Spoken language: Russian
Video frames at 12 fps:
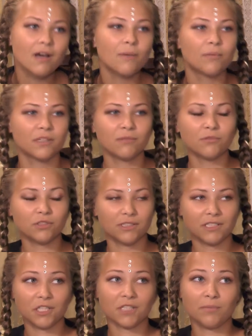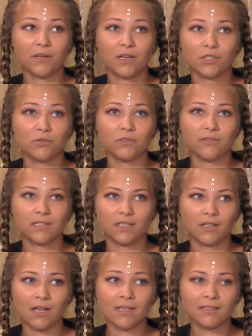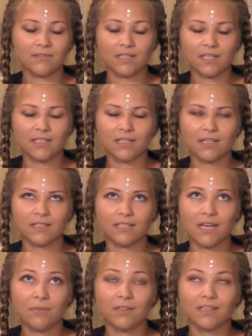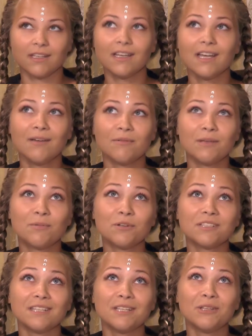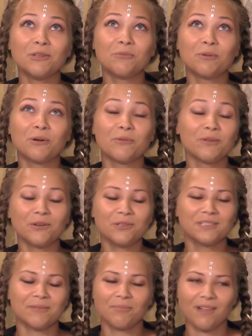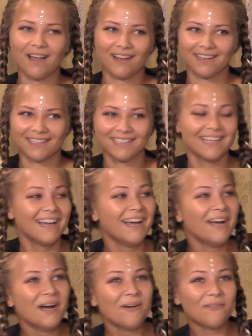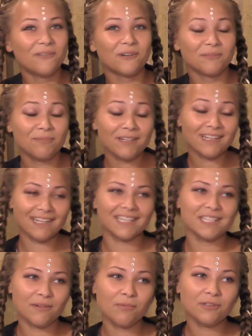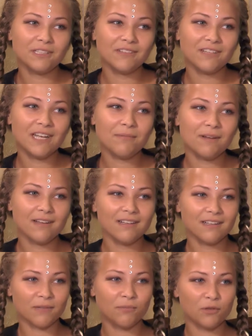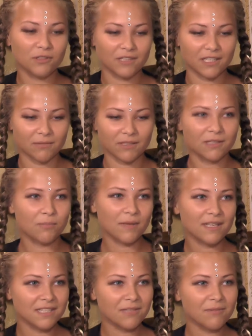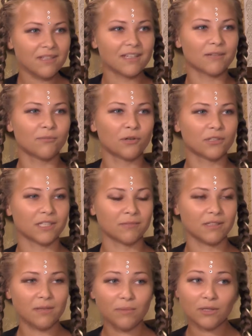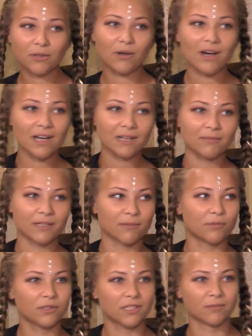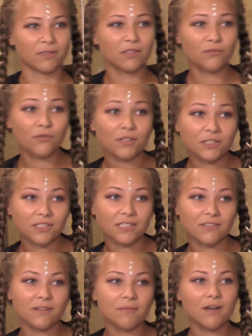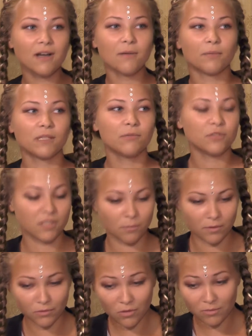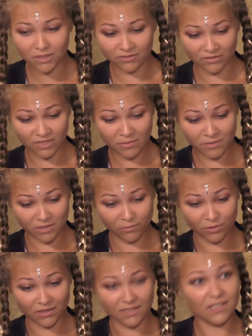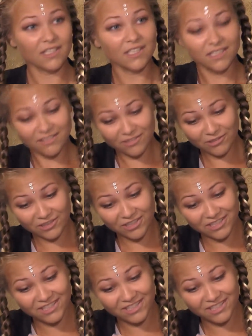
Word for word: потому что я сейчас прихожу в девятый класс, все эти экзамены мне просто не дают покоя, мне хочется плакать. Вот, пока есть свободное время, работаем над песнями, работаем над репертуаром, работаем над творчеством, потому что потом этого времени будет очень